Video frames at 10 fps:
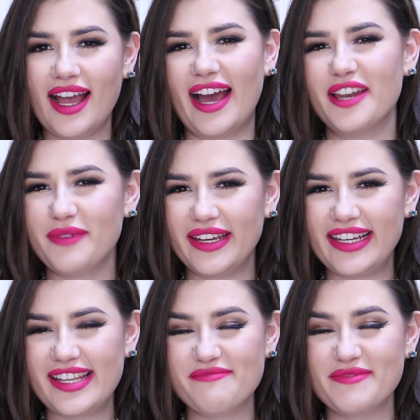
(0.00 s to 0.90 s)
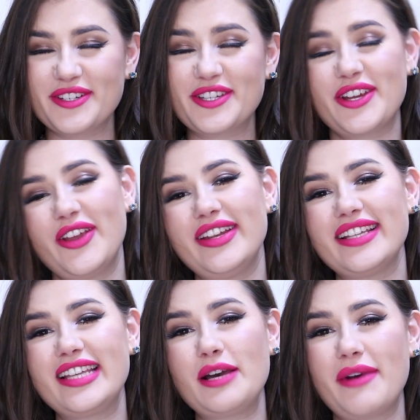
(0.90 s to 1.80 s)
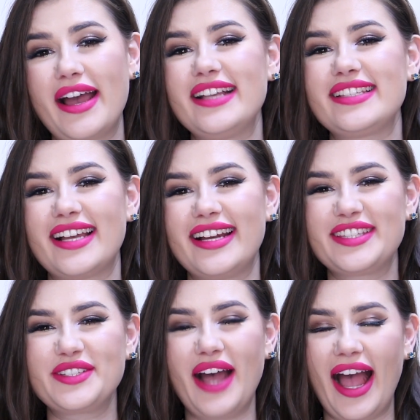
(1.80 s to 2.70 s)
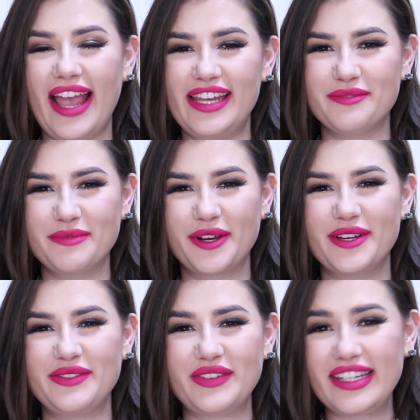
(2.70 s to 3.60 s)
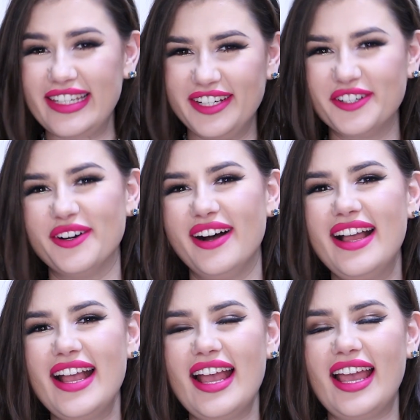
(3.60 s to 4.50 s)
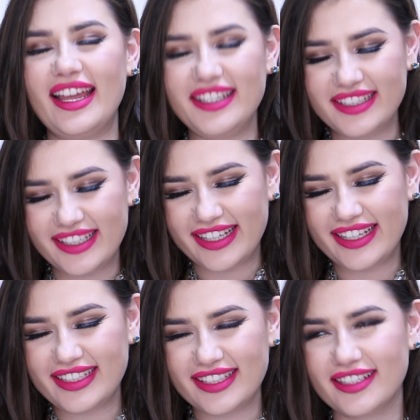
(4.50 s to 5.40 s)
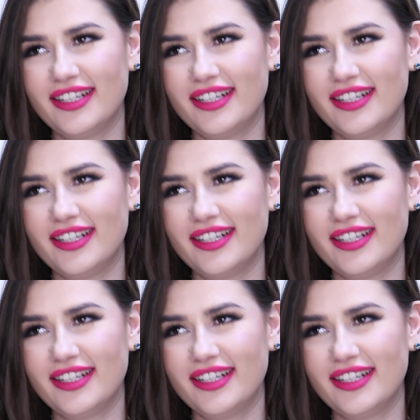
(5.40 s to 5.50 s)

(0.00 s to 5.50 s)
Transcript: Hallo meine Lieben und schön, dass ihr dabei seid zu einem neuen Video. Endlich,